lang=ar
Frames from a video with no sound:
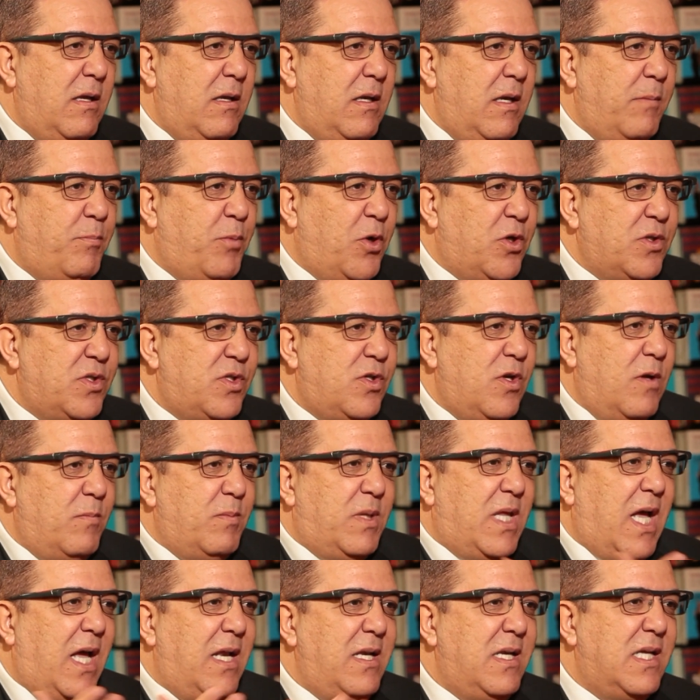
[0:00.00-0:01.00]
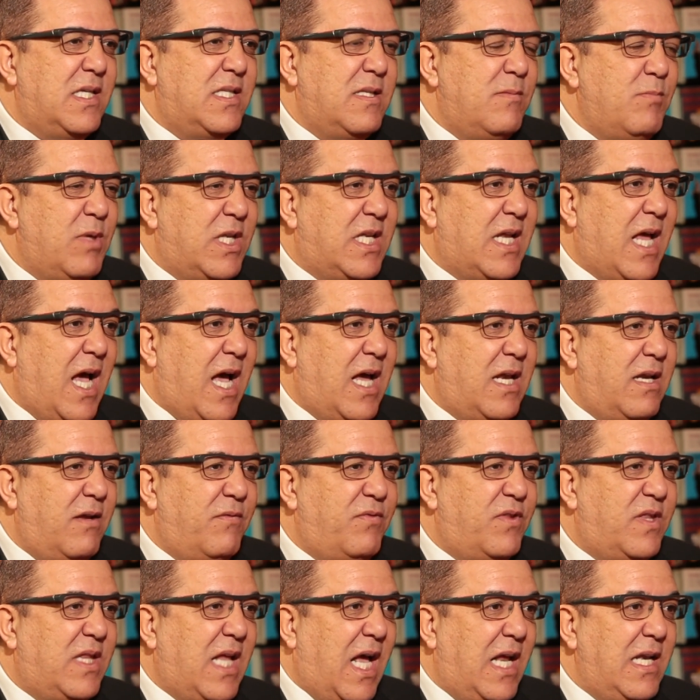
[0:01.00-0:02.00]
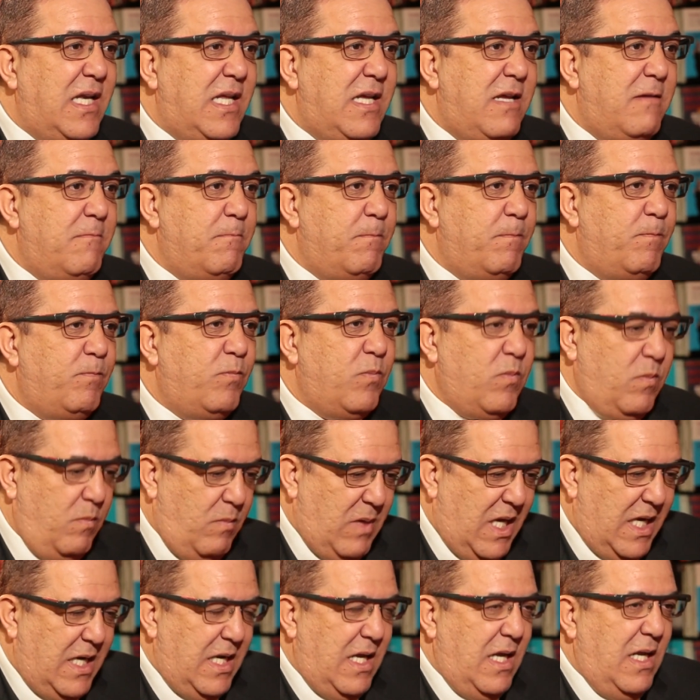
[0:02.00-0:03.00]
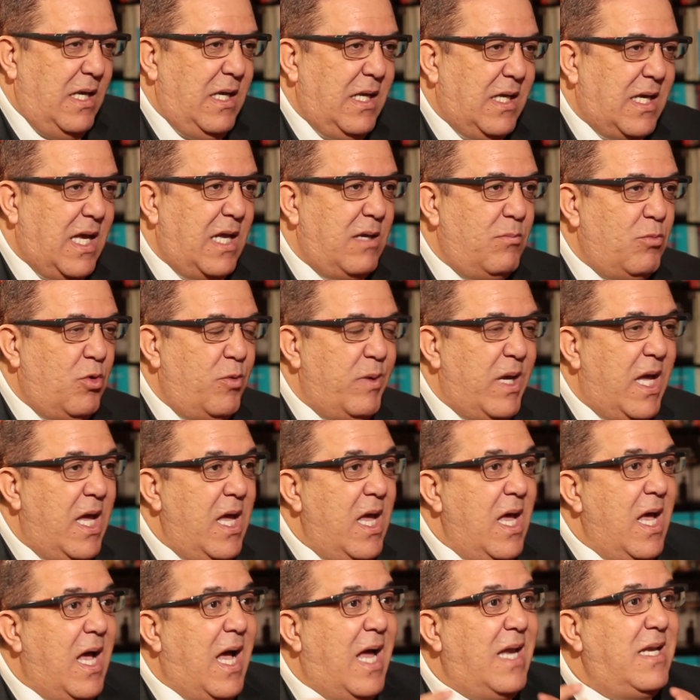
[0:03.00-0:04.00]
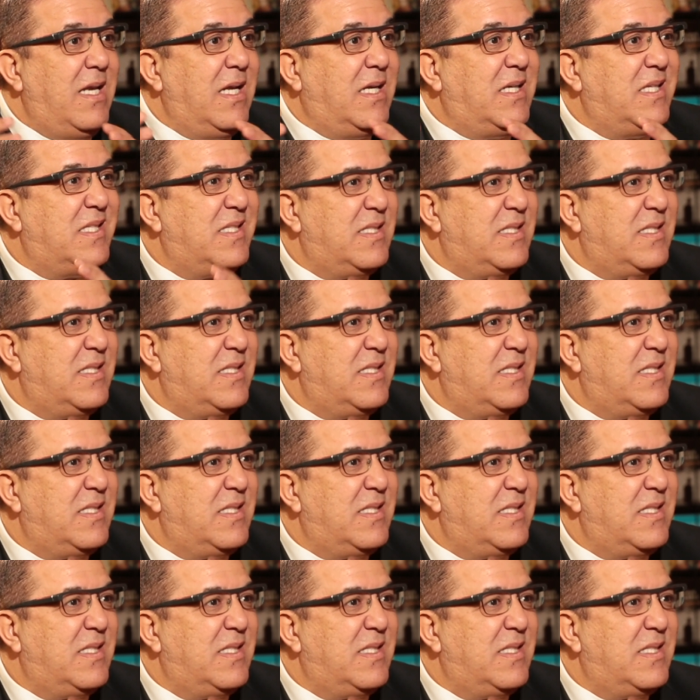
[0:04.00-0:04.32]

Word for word: لي بونسيون تاع الناس المتقاعده في التعليم معناها اللي يقدموا عندك